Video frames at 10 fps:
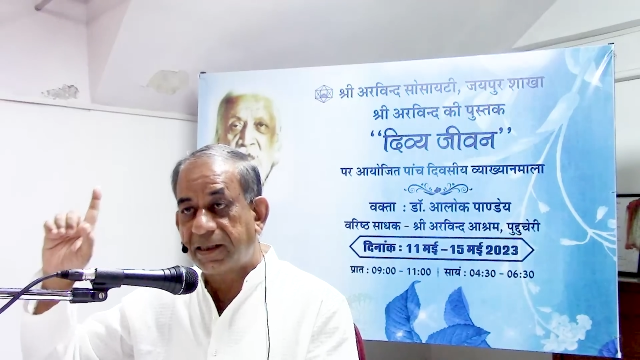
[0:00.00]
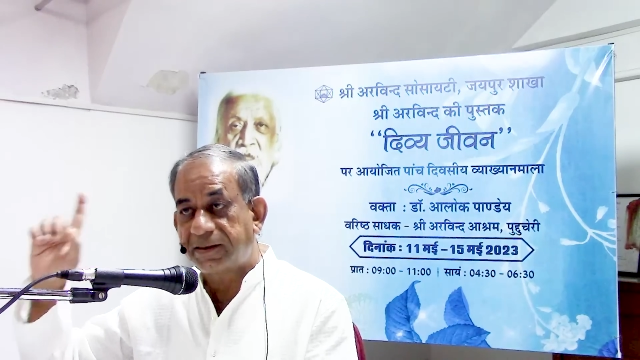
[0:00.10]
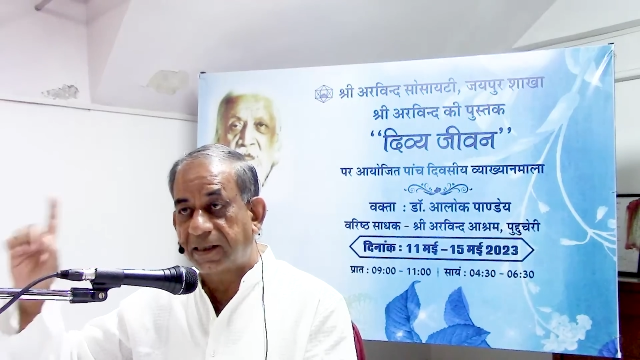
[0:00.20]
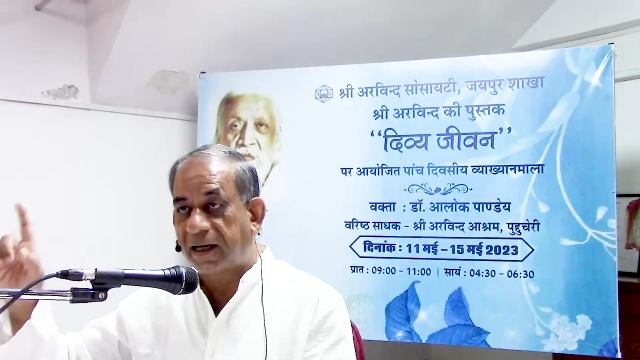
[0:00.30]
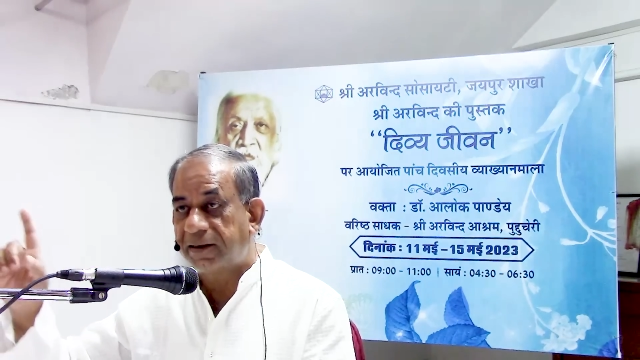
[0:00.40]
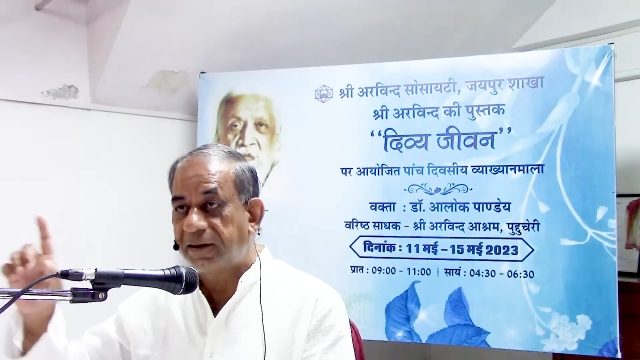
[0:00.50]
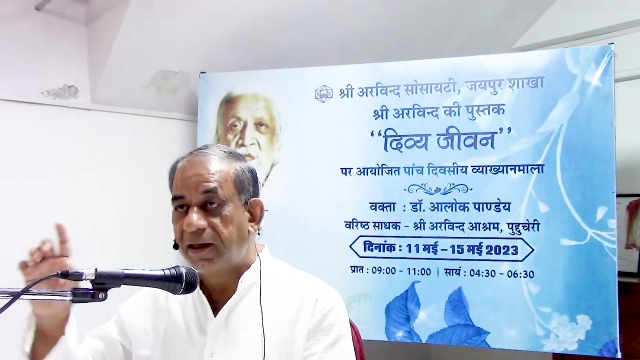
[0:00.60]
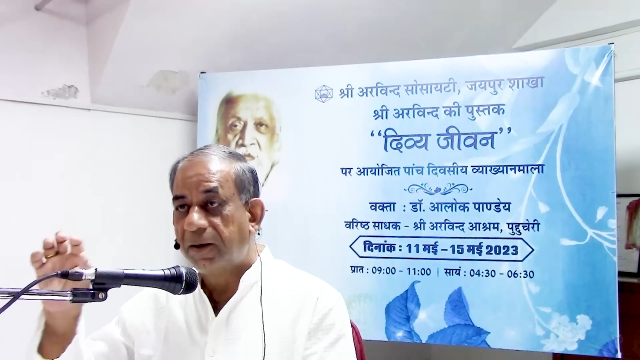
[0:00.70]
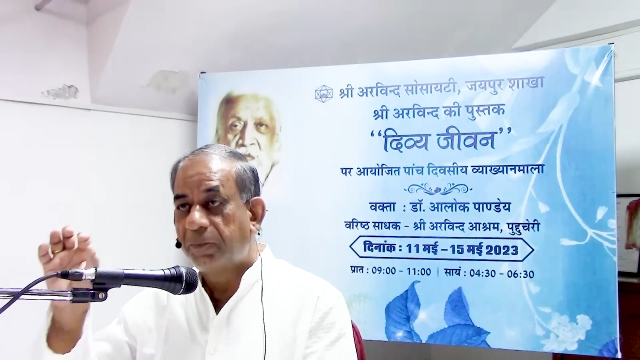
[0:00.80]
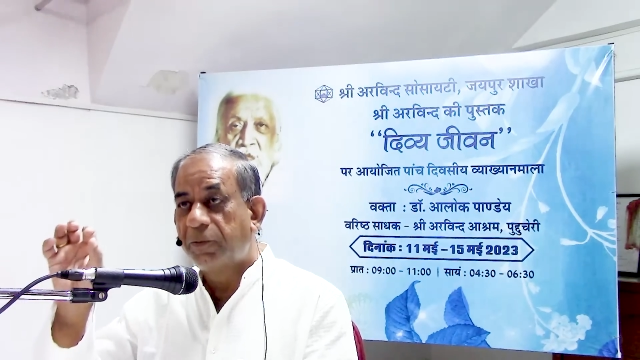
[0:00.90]
के साथ
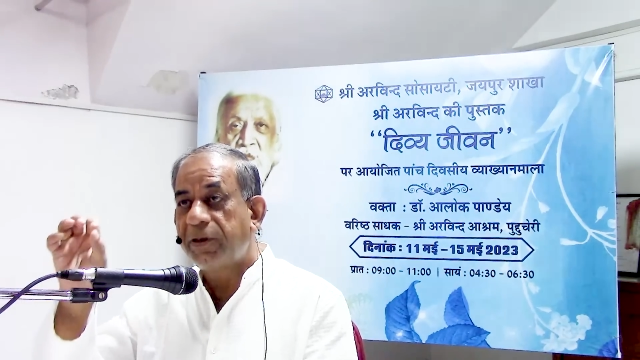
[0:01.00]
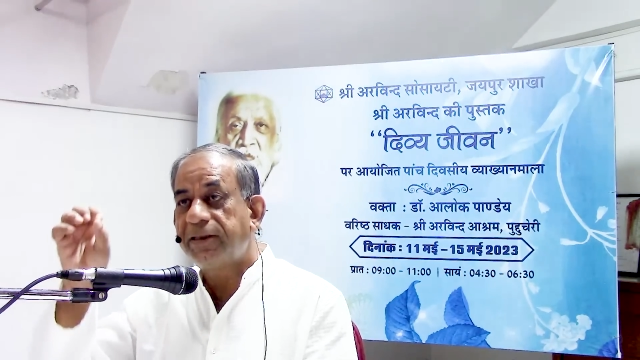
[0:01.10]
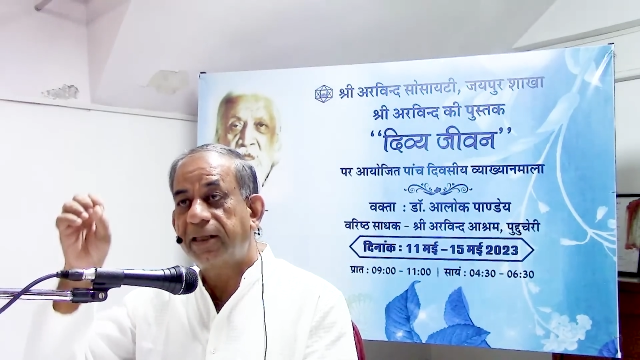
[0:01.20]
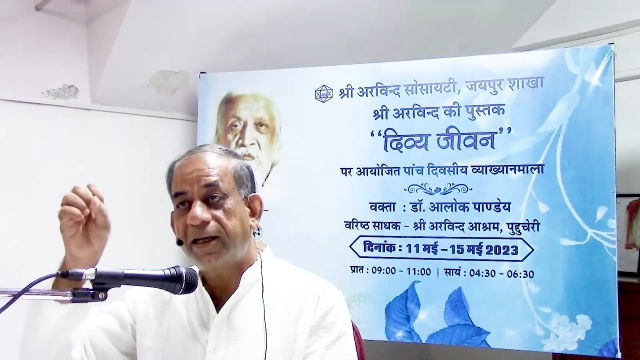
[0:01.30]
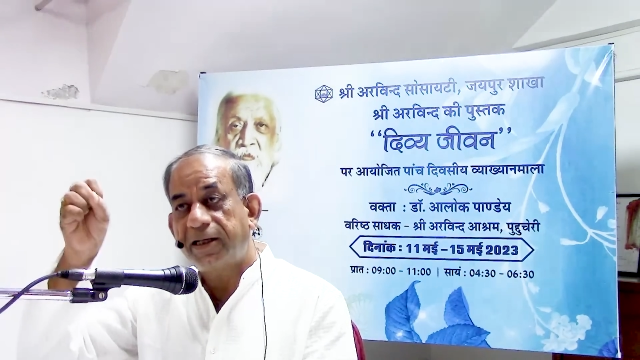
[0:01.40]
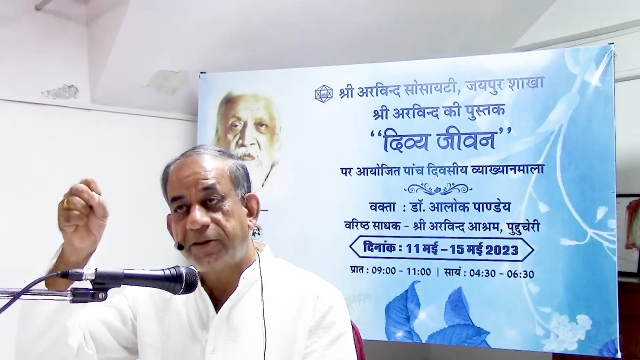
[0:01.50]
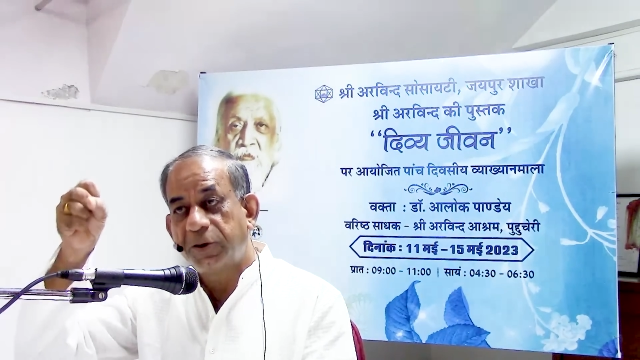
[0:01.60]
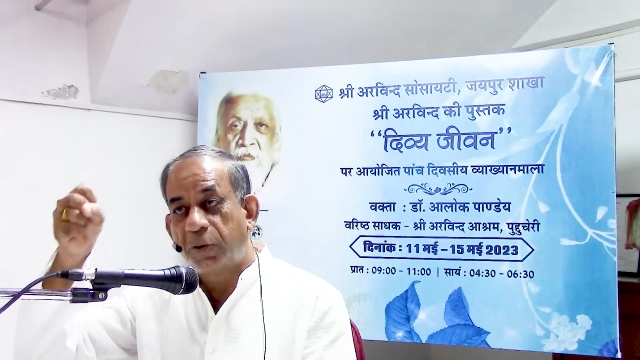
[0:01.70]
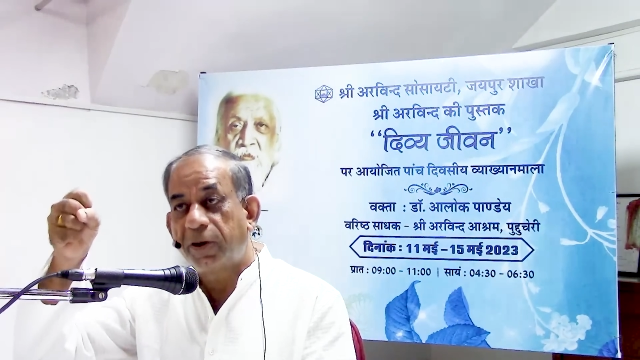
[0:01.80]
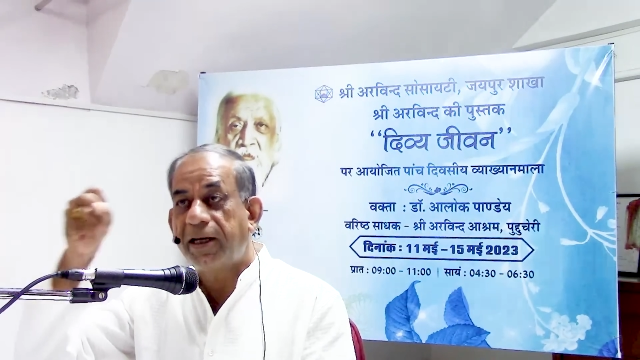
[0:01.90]
पूरी तरह
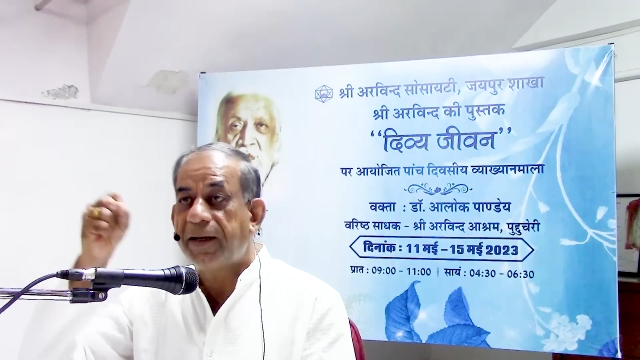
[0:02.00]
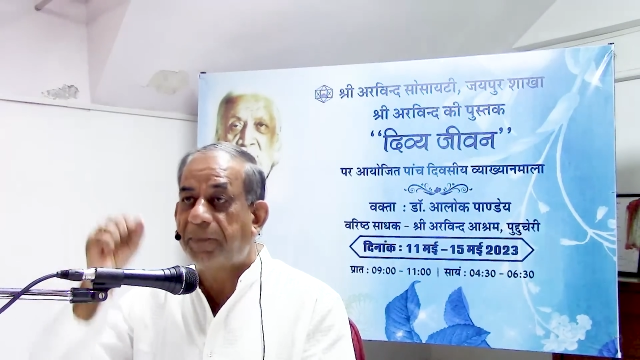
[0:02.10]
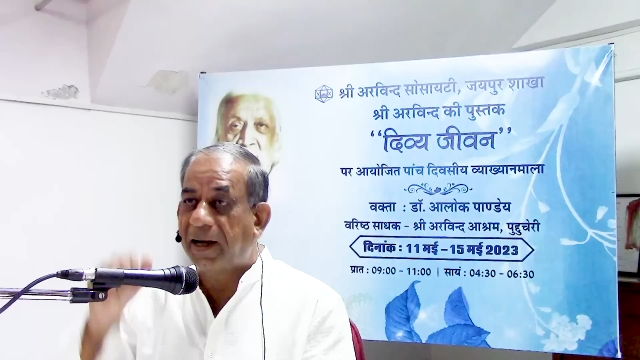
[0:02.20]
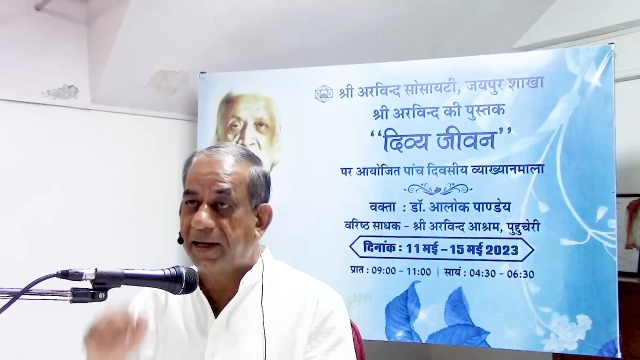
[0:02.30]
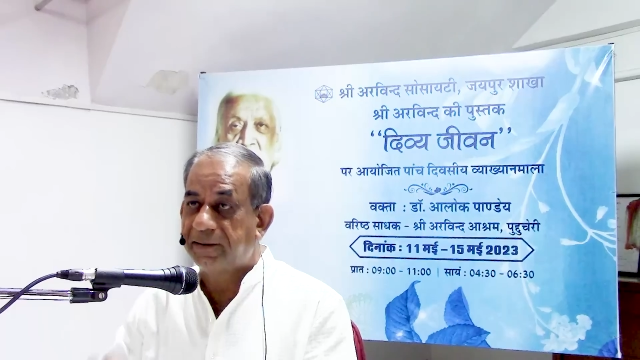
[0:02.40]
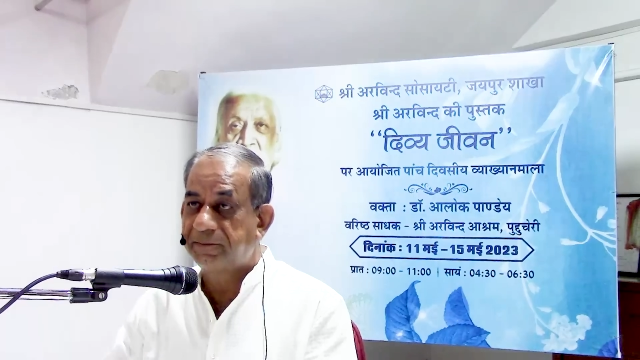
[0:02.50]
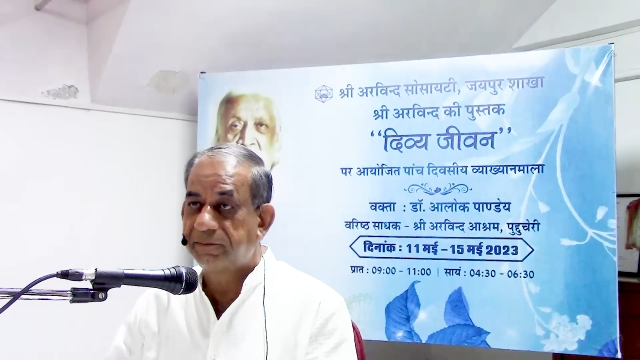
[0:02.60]
जोड़ नहीं पाए